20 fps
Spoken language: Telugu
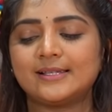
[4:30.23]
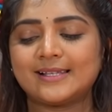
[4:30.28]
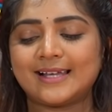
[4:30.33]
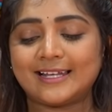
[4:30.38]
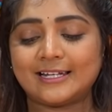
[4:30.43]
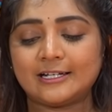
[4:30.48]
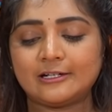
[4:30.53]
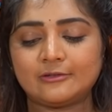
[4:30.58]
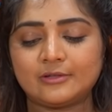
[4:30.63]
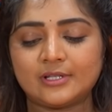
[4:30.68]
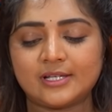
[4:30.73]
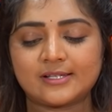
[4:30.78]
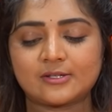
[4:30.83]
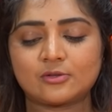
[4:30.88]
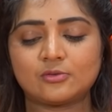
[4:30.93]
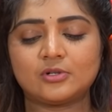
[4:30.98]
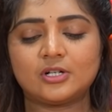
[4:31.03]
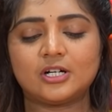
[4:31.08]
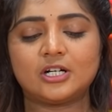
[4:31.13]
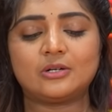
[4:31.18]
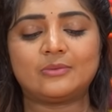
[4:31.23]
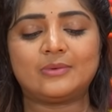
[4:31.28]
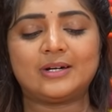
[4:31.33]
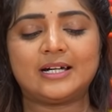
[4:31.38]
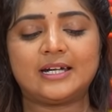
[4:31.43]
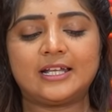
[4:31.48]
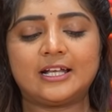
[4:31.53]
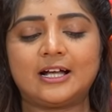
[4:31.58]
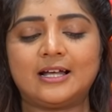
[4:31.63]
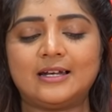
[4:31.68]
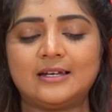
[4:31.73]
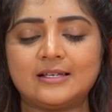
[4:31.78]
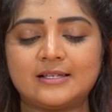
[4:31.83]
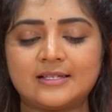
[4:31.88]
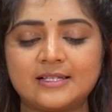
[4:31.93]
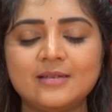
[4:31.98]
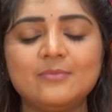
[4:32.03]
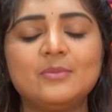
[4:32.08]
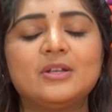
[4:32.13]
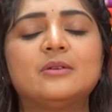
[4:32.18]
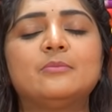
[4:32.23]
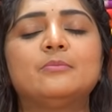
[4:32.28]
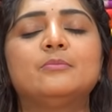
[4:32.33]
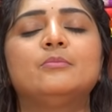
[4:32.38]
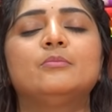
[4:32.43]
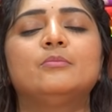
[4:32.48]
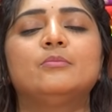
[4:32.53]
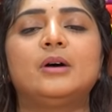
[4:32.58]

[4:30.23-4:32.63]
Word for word: శారీలో తీసుకుంటున్నటువంటి కలర్స్ని మనం